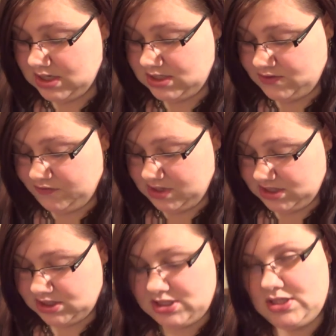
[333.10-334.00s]
i z
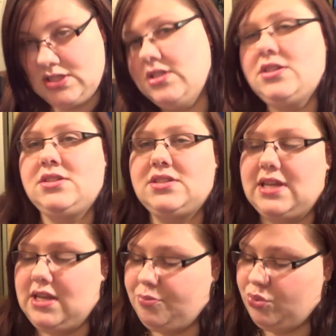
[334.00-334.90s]
czwóreczki y,
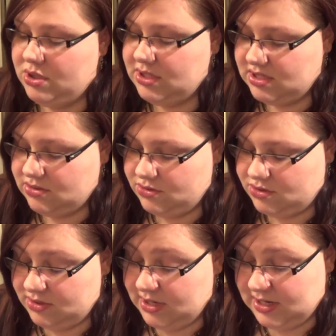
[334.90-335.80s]
seria była
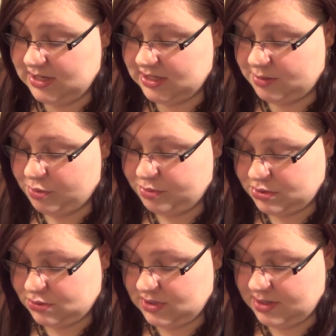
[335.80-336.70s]
nieskończona, ale gra po
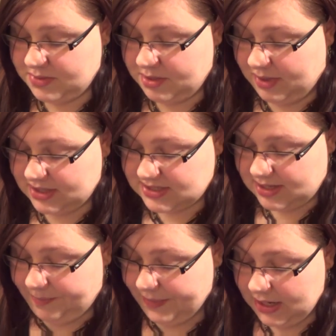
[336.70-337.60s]
prostu lame na maksa.
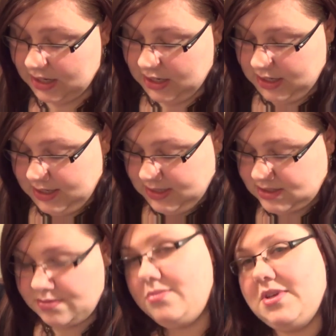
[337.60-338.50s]

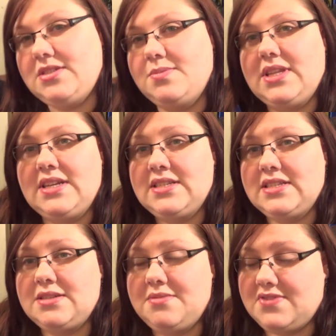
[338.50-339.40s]
Co my mieliśmy? Teraz
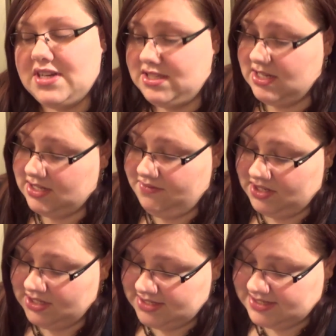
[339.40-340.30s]
jesteśmy w trakcie
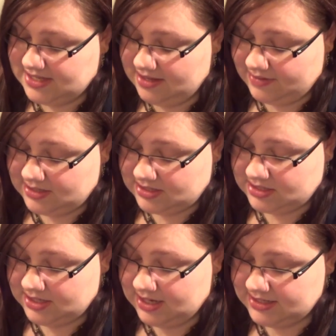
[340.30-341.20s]
nagrywania Enslave'a, to czy
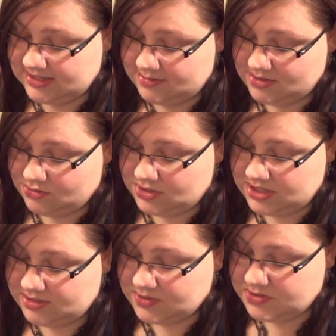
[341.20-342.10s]
znaczy ja jestem,
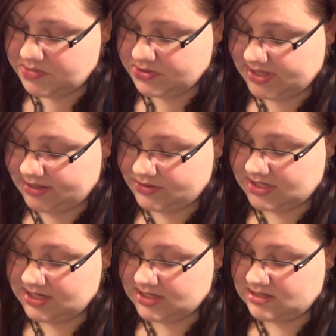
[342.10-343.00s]
skończyliśmy sobie ostatnio
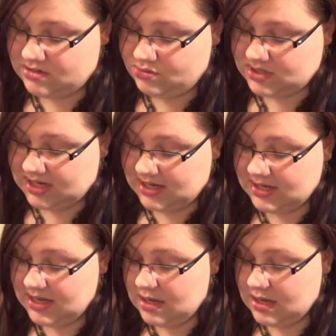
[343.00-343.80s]
serię z Ludzka.